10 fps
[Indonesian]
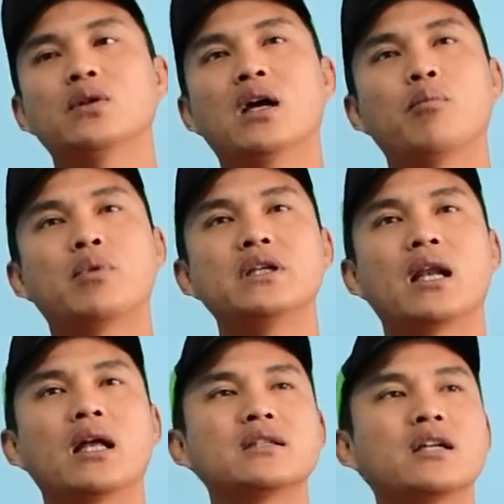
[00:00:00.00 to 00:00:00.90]
nah
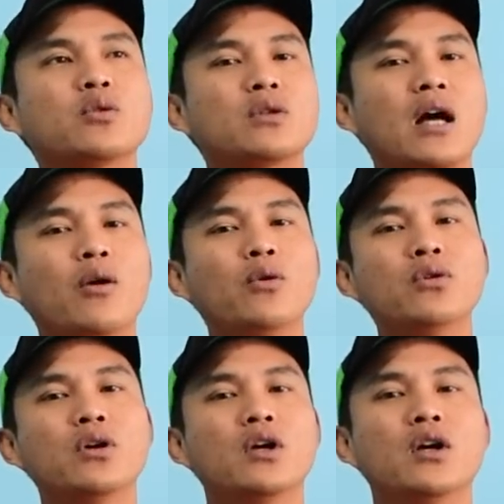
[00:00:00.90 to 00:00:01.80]
berjalan satu
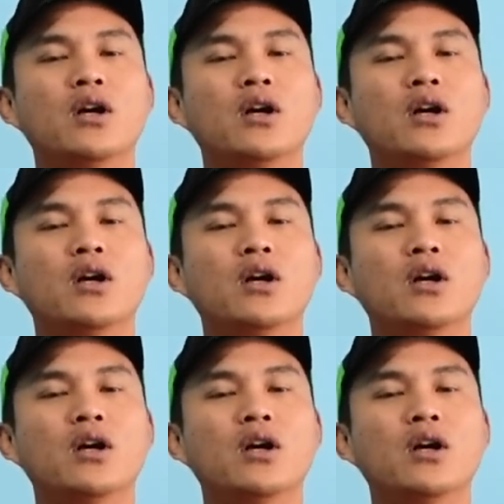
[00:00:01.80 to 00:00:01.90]
tahun